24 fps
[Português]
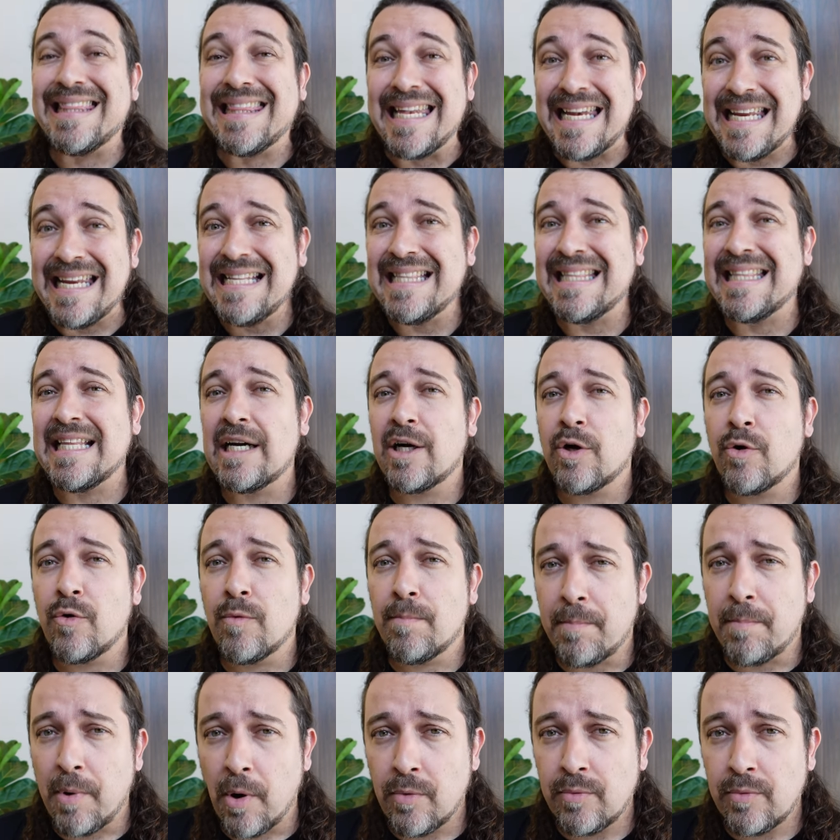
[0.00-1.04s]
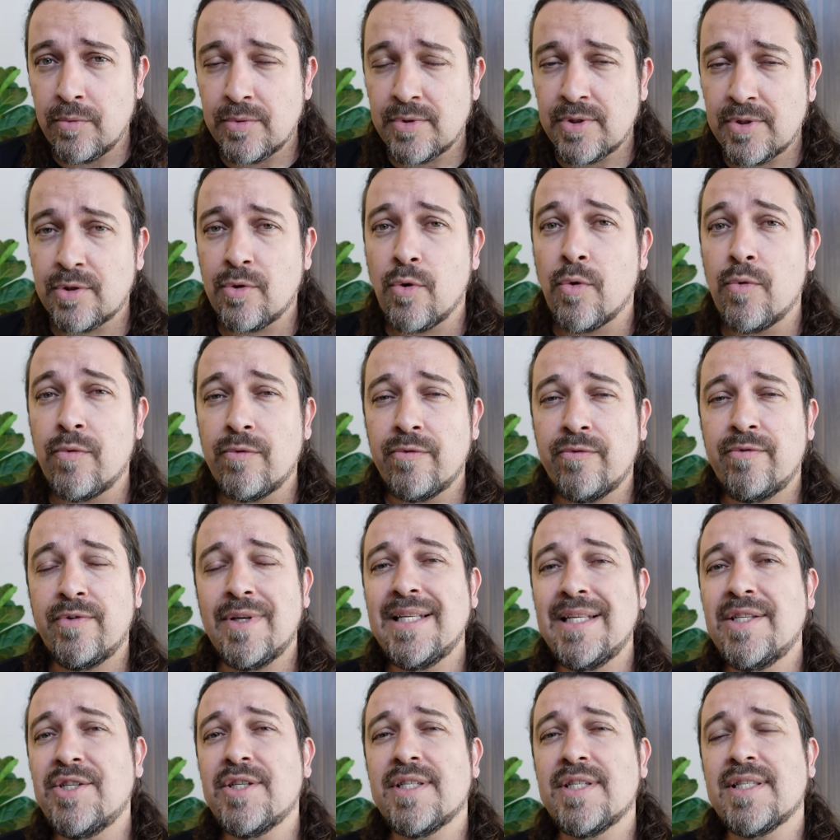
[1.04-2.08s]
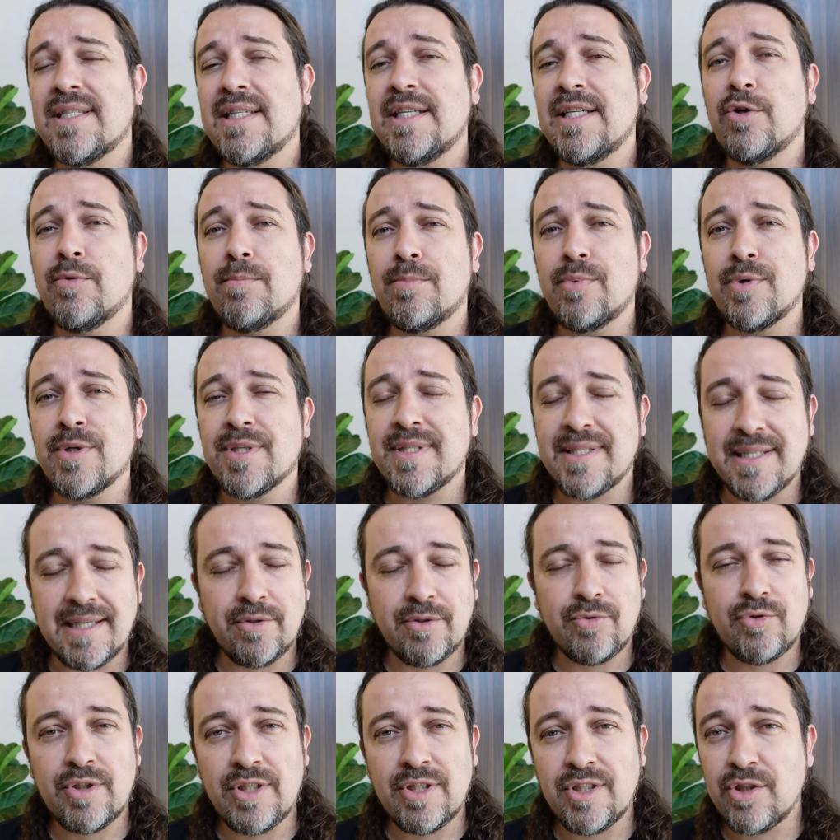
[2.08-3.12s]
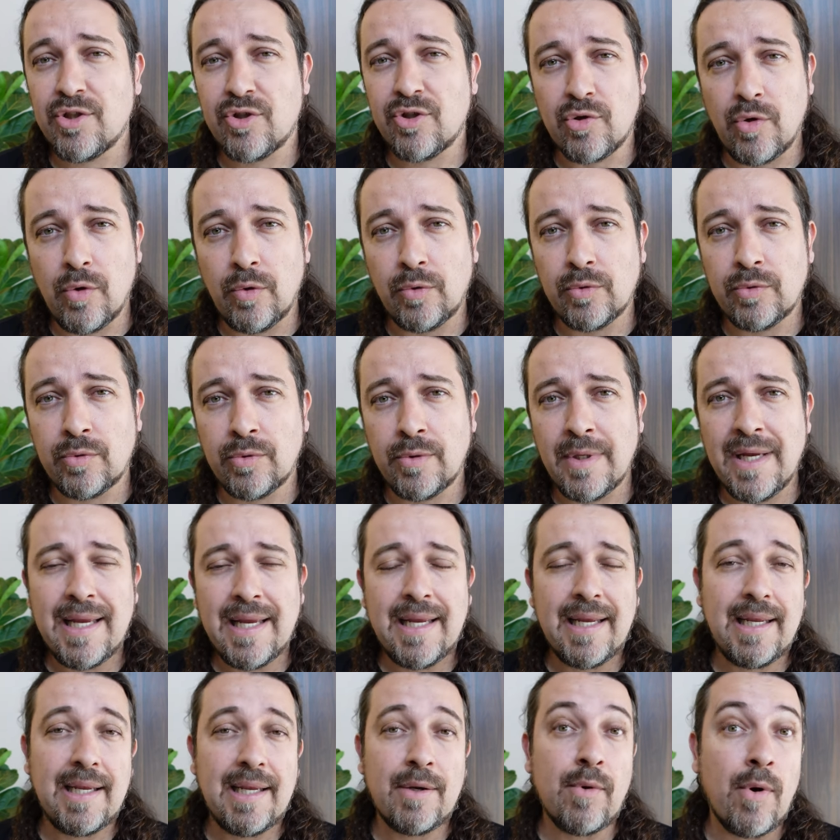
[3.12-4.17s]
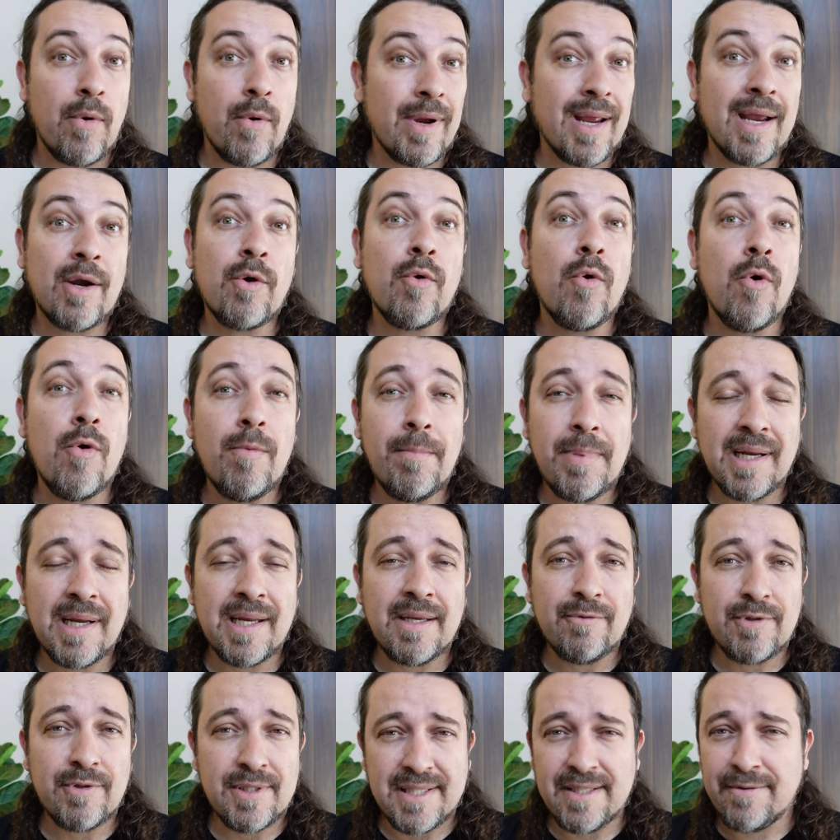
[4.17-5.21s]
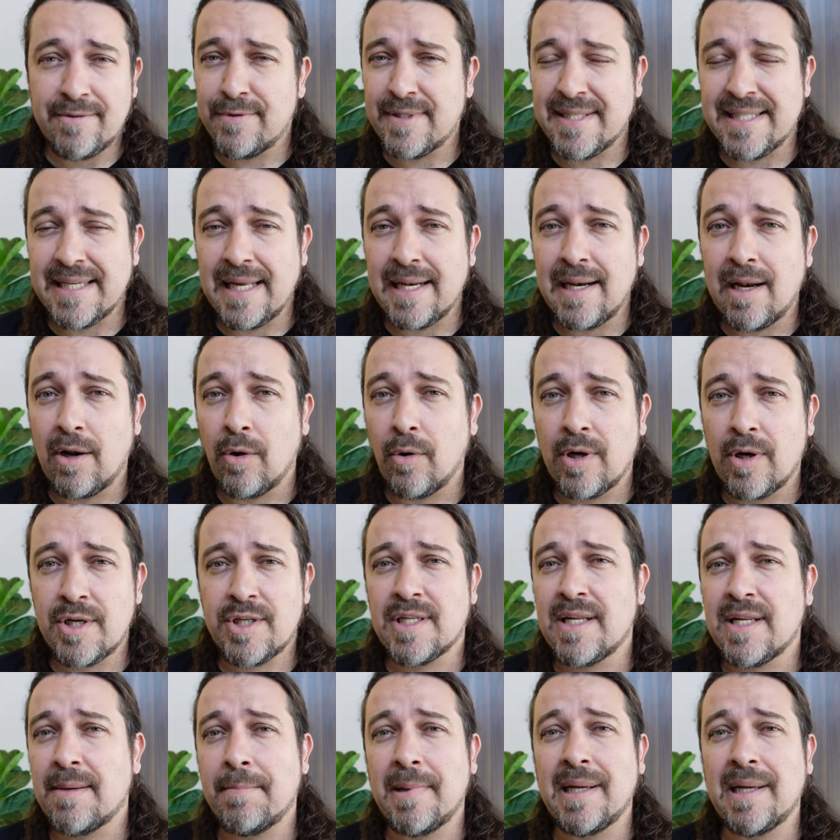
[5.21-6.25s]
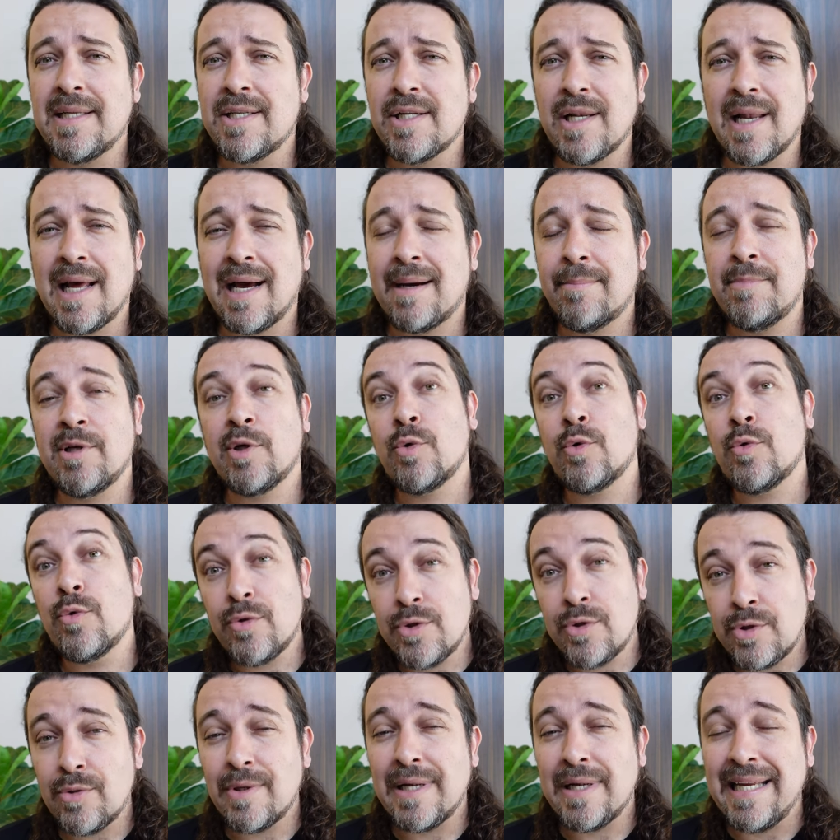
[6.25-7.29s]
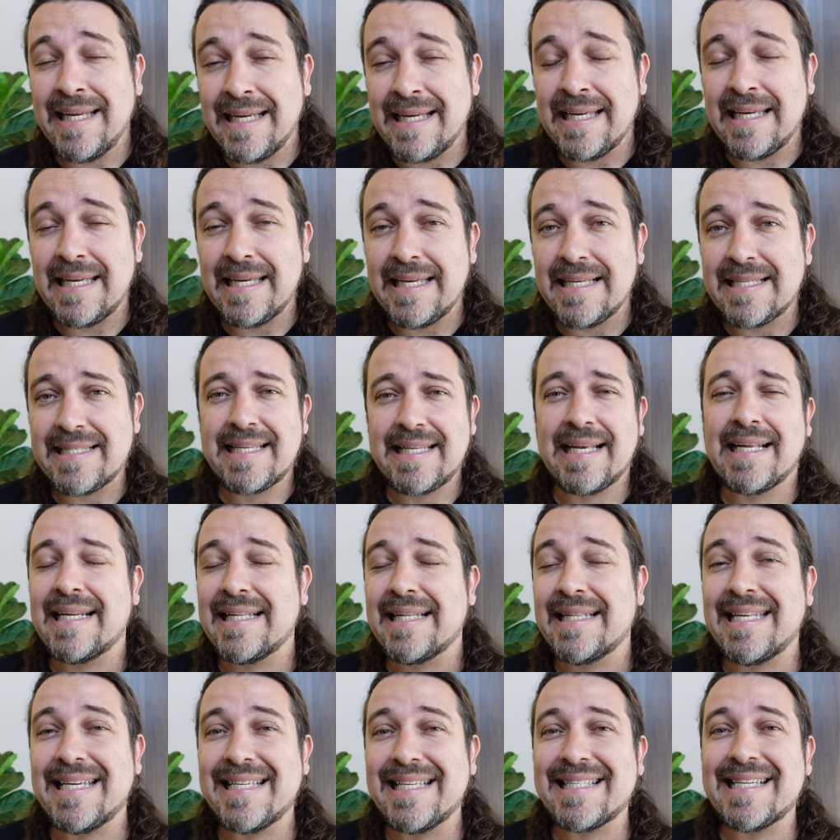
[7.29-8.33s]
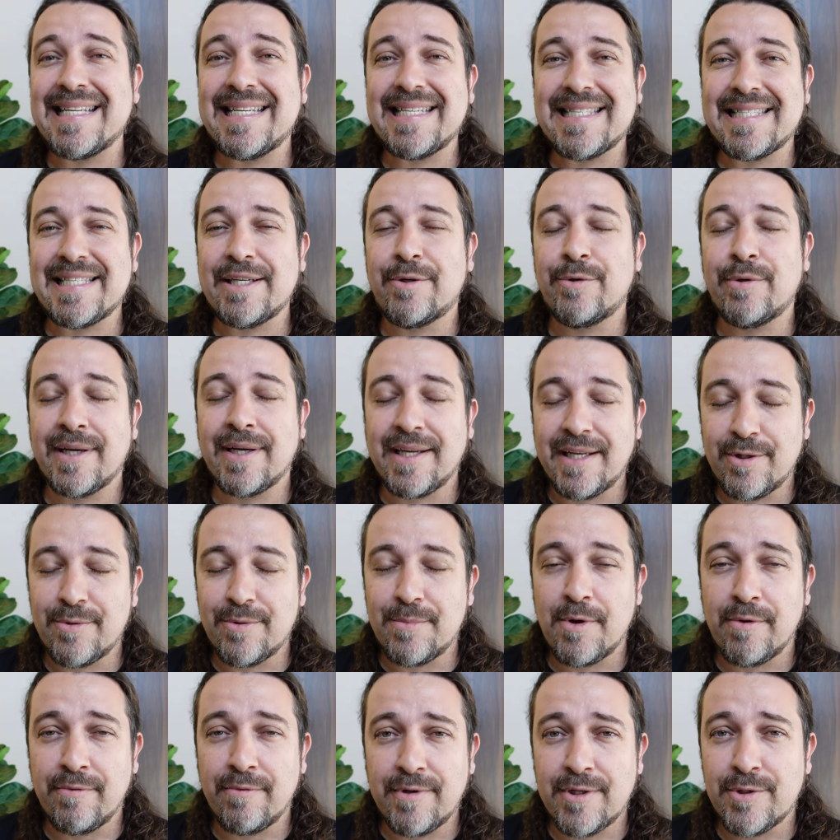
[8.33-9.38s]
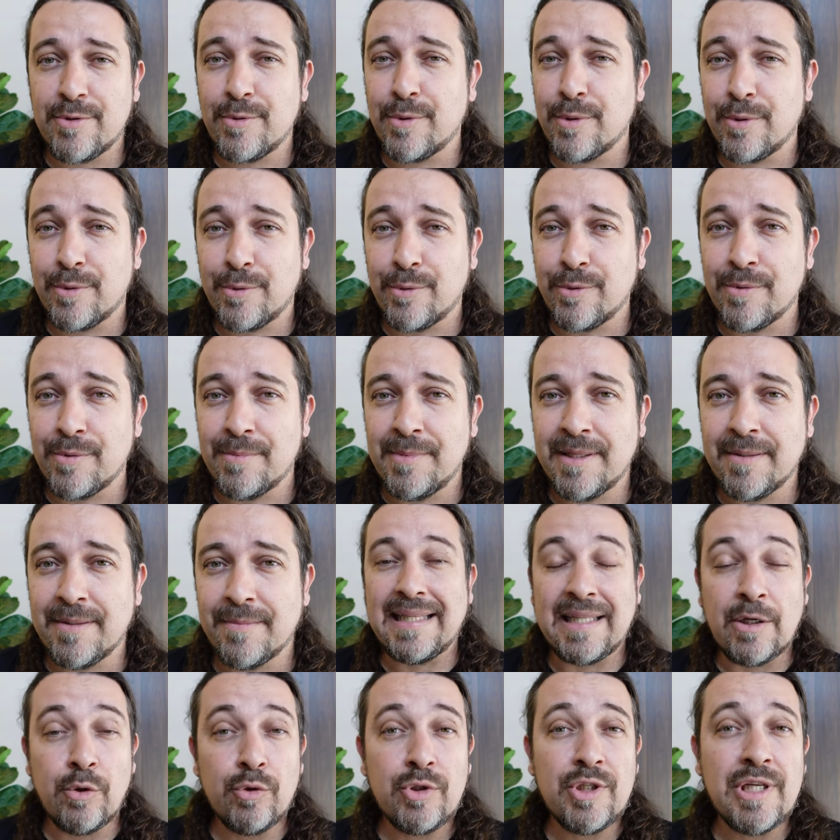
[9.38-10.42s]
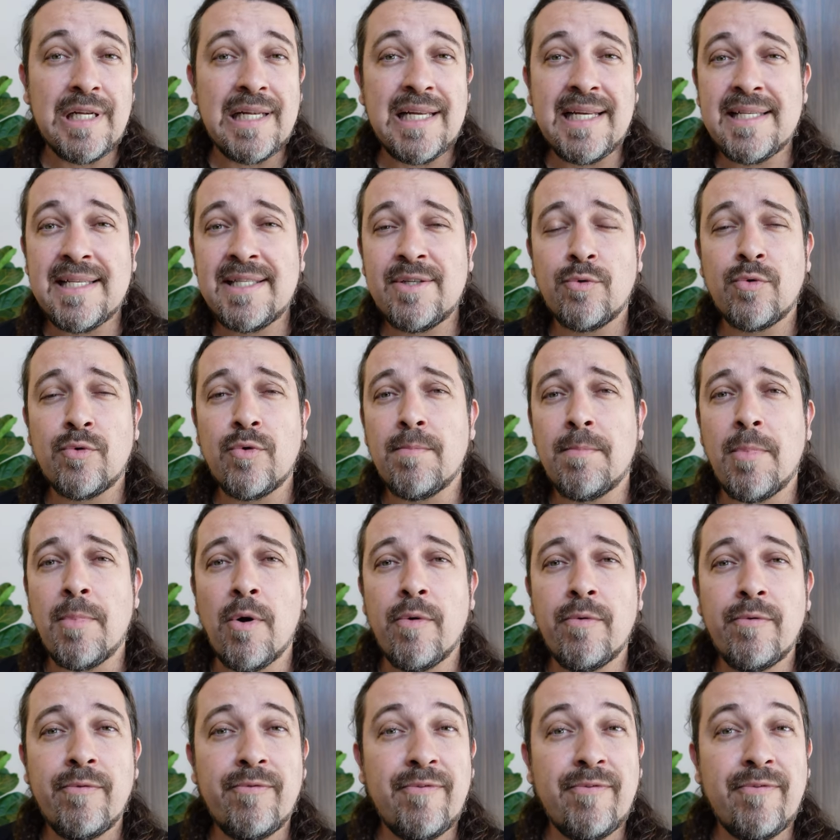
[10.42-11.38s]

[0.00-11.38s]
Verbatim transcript: 30 cupons com 25% de desconto em qualquer compra que você fizer na loja da Lab, cujo link está na descrição aqui do meu vídeo do YouTube. Então utilize o cupom